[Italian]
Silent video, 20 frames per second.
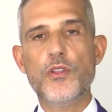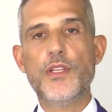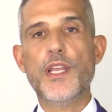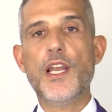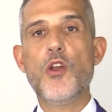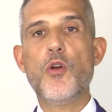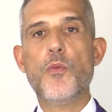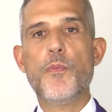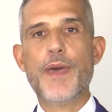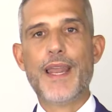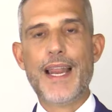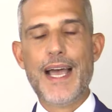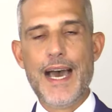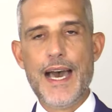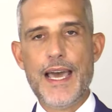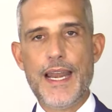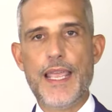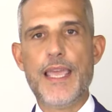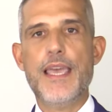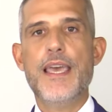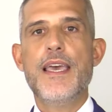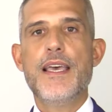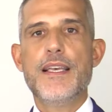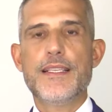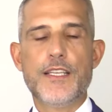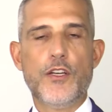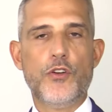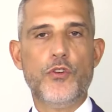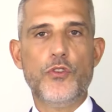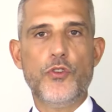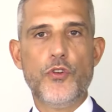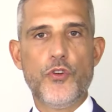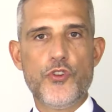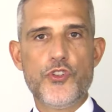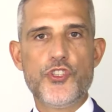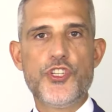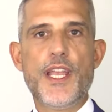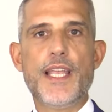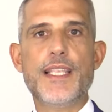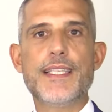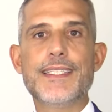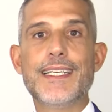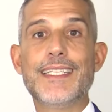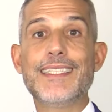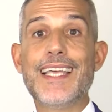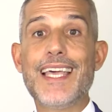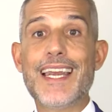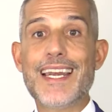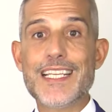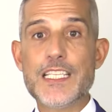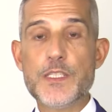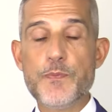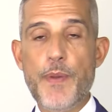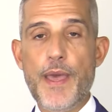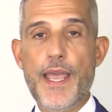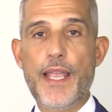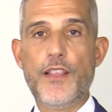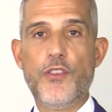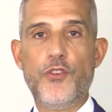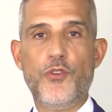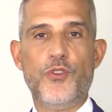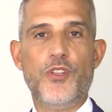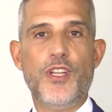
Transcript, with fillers: nell'operare secondo coscienza e nel rispetto